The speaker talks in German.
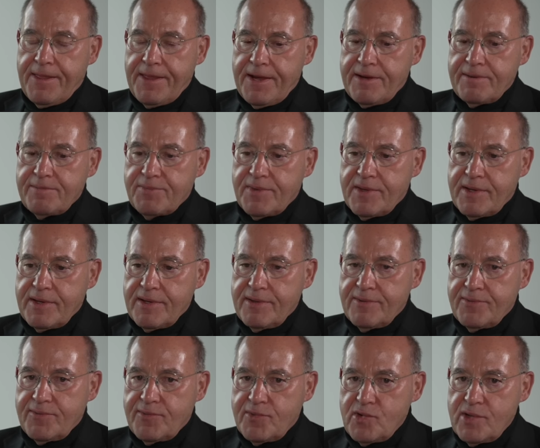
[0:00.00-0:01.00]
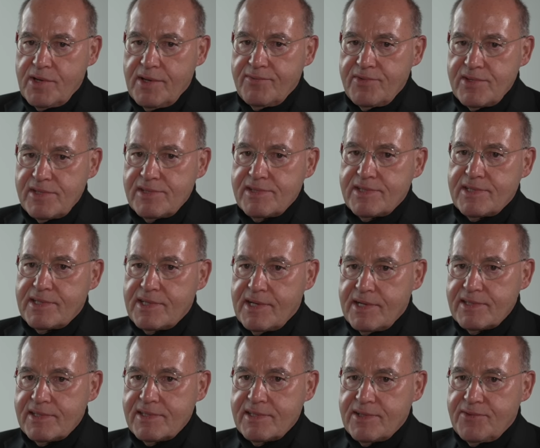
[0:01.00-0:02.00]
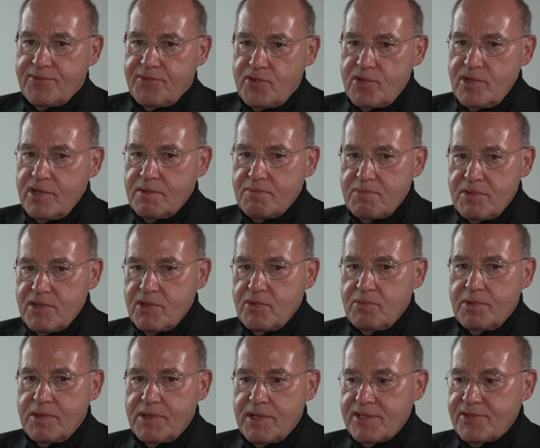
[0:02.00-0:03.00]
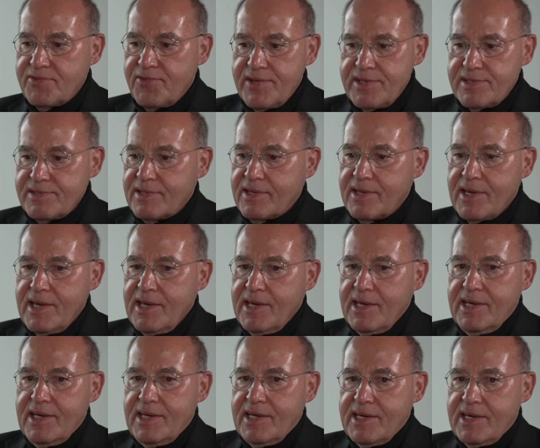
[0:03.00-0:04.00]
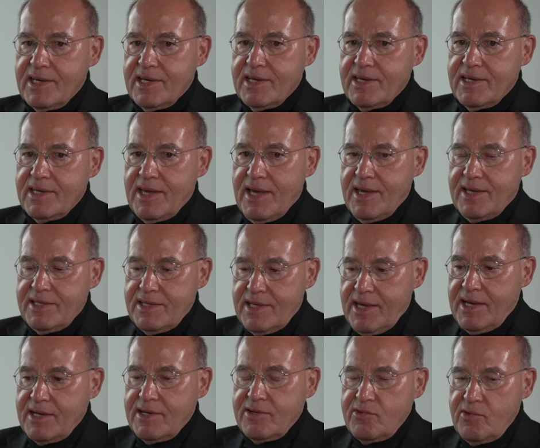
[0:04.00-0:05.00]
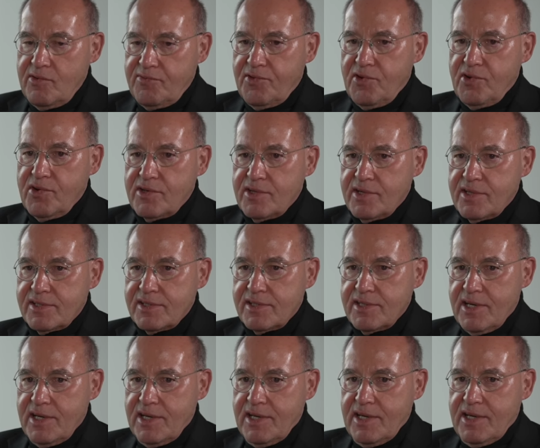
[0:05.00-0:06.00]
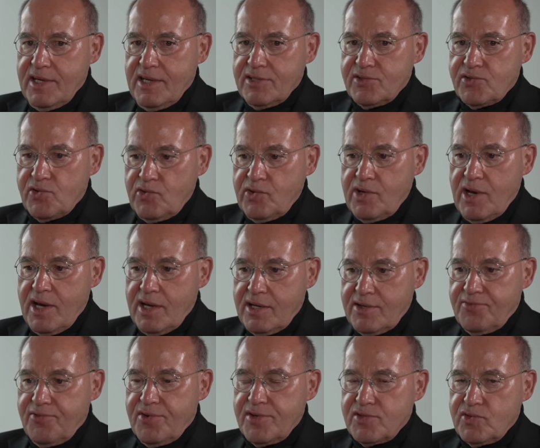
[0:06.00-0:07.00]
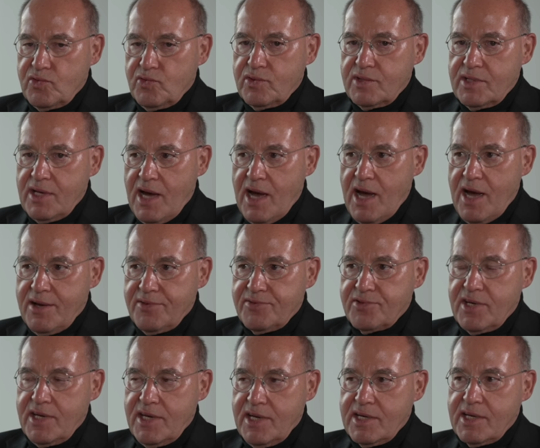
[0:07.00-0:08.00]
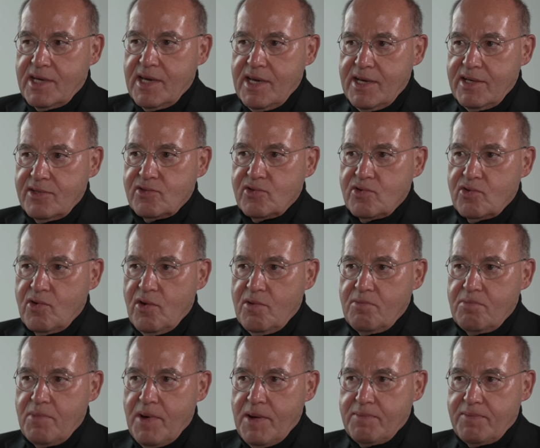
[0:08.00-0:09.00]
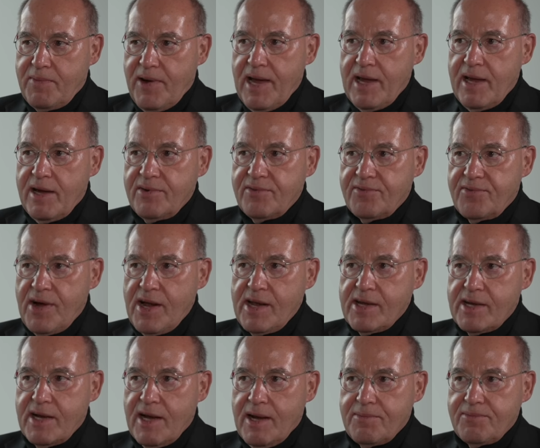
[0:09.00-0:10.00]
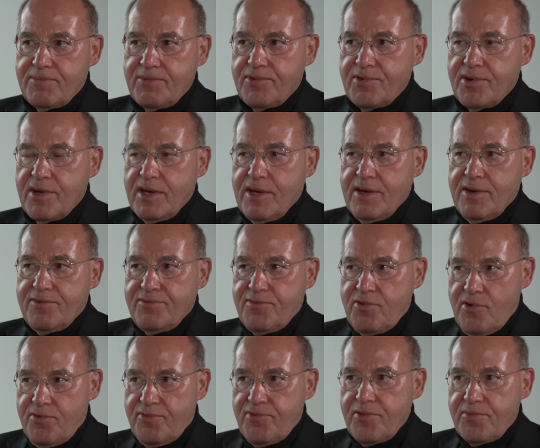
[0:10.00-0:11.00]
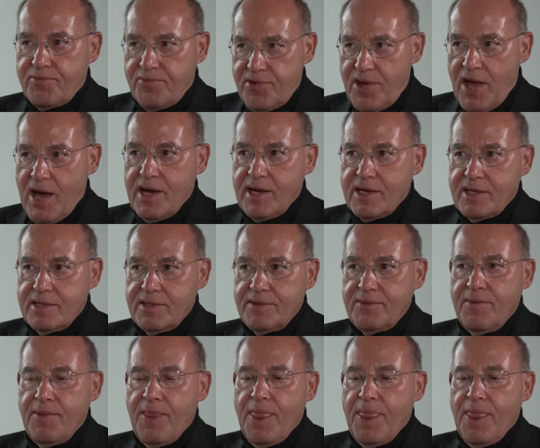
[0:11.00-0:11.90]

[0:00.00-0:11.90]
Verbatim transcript: Ja, äh, woher wissen Sie das? Ich wundere mich über das Wissen. Äh, ich kenne nur Folgendes. Söder hat versucht, der AfD entgegenzukommen beim Bayern-Wahlkampf vor fünf Jahren.